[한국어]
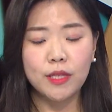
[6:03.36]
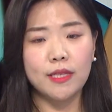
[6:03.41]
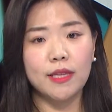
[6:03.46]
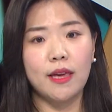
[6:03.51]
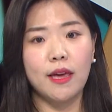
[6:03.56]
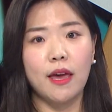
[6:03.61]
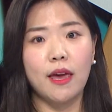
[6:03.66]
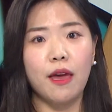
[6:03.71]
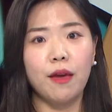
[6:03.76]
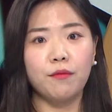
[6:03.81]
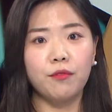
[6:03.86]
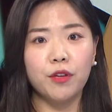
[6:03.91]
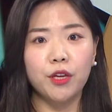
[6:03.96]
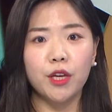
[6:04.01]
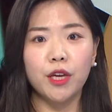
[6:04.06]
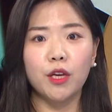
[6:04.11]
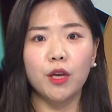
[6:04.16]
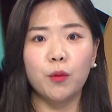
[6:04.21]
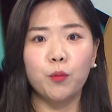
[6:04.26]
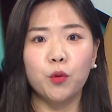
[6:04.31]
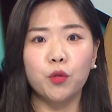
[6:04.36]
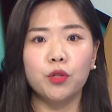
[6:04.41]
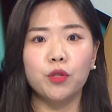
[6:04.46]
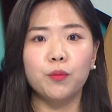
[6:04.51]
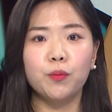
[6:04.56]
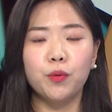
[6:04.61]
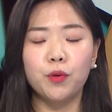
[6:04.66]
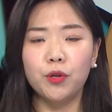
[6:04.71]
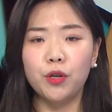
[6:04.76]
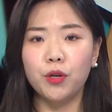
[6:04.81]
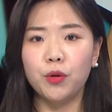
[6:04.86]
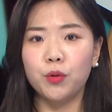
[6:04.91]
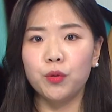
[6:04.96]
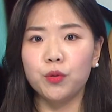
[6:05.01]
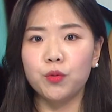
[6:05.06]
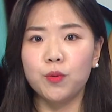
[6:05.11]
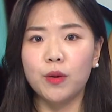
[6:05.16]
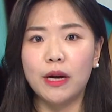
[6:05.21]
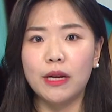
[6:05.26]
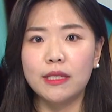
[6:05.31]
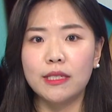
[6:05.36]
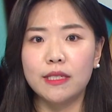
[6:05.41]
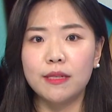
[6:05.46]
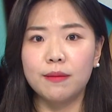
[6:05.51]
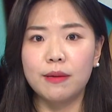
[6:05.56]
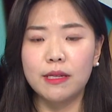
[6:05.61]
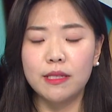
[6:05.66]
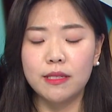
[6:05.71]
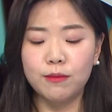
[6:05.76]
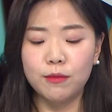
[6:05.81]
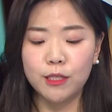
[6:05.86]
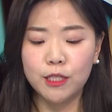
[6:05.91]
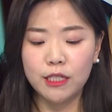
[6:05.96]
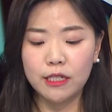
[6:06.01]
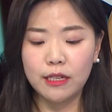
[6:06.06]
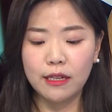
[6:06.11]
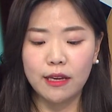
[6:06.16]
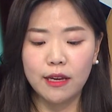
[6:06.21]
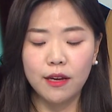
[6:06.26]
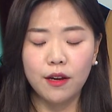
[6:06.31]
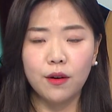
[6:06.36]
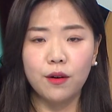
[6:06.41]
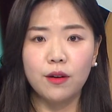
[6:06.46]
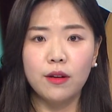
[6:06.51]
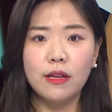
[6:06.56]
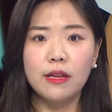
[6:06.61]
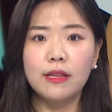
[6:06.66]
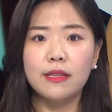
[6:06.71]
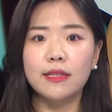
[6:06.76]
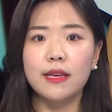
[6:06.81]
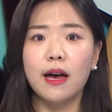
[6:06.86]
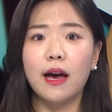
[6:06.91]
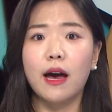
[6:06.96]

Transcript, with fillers: 이제 부인케 포트폴리오도 좀 같이 말씀을 드릴게요. 이제